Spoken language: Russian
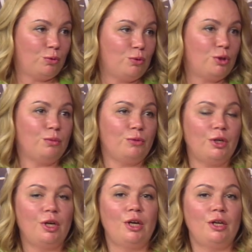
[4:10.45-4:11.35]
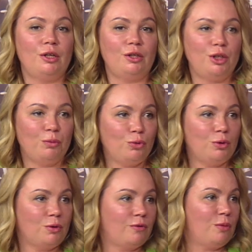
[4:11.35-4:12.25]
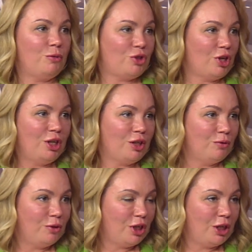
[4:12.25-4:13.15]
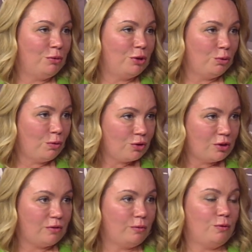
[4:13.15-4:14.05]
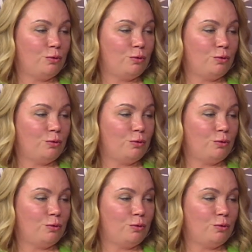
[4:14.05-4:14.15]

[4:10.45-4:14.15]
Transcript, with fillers: То есть мы э, не будем с вами шокированы какими-то новшествами,